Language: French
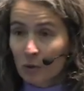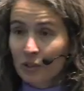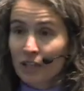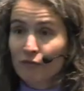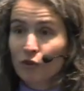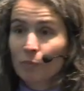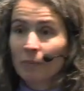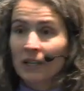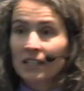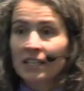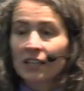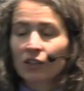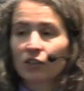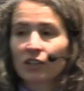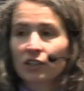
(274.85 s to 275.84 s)
Ça ne veut pas
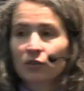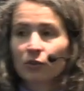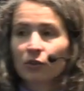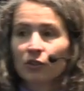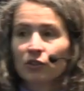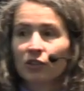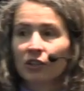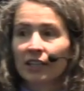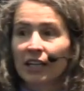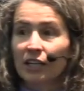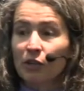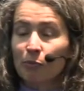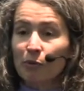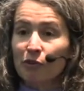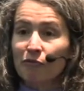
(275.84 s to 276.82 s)
dire que les autres
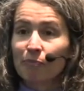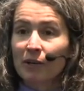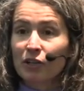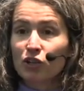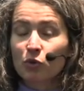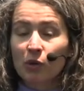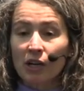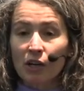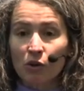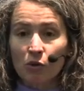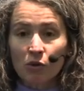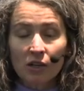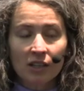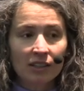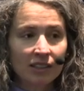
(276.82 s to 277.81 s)
organes ne peuvent pas jouer un
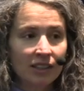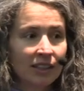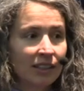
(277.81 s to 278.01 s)
rôle,